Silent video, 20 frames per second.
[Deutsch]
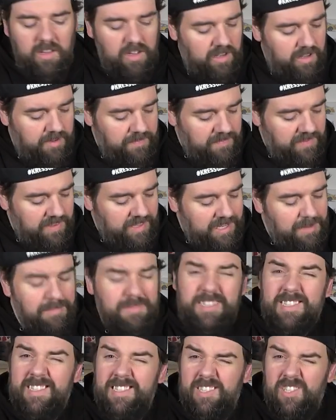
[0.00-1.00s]
Ähm,
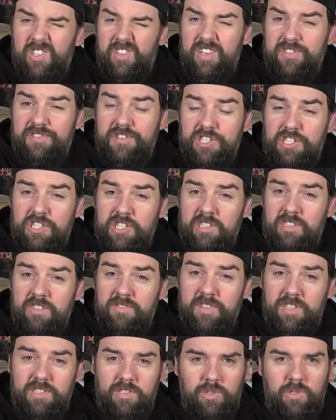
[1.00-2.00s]
gibt es in zwei
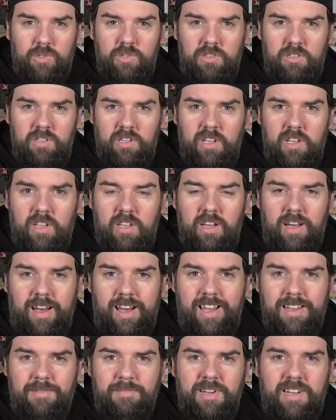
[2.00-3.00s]
verschiedenen Versionen
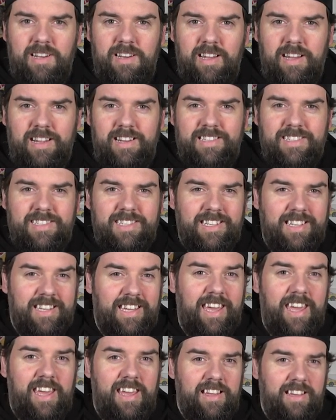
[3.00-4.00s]
einmal als
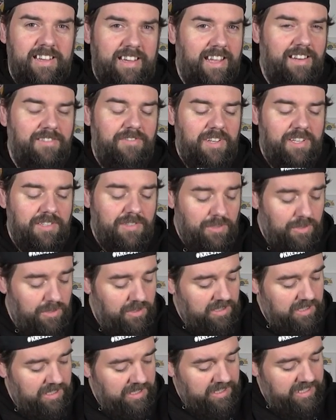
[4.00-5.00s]
Re
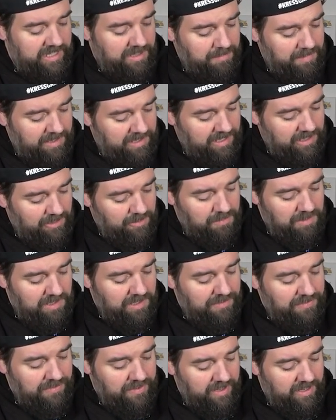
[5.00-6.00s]
Rennversion, dann liegt man da
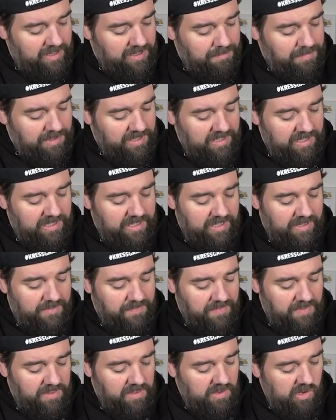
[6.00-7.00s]
ungefähr bei,
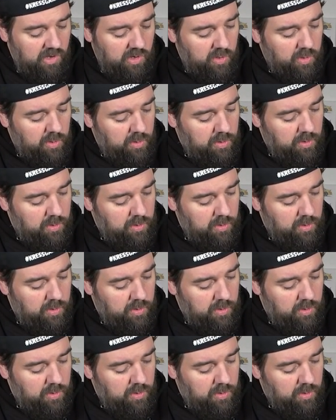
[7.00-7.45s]
äh,